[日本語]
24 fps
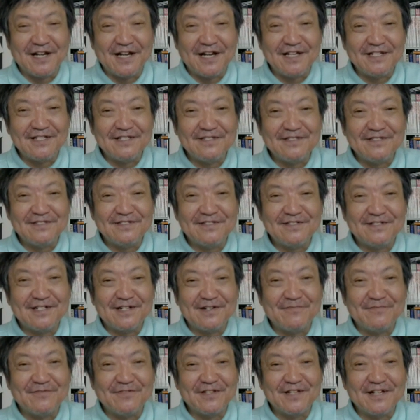あいつ
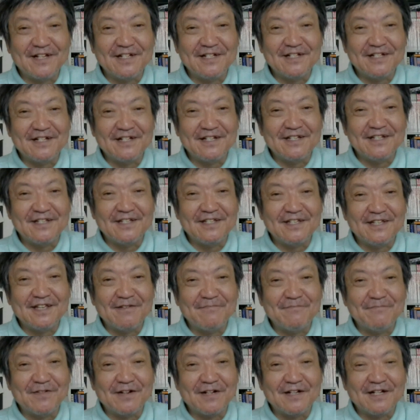らもなんか利
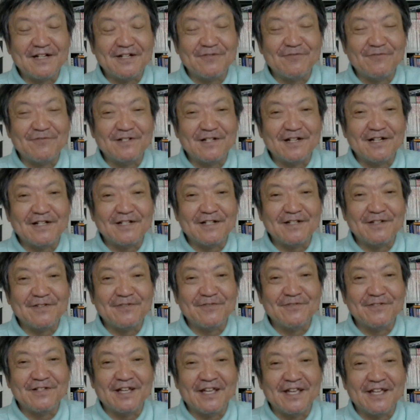権ばっかり追っかけて
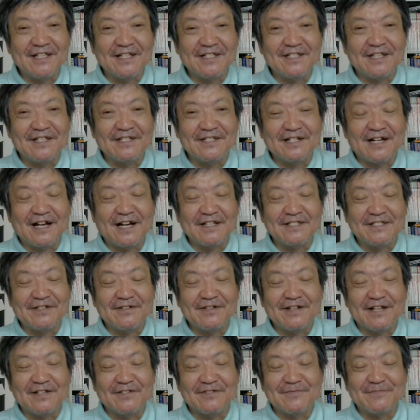そうな変な政治家入っ
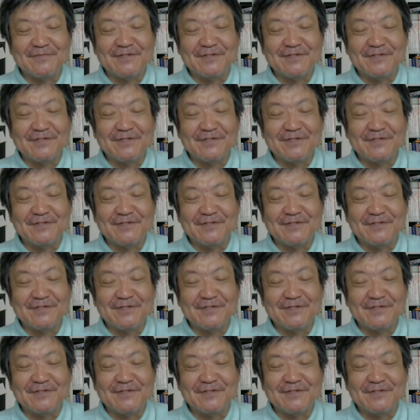てるやん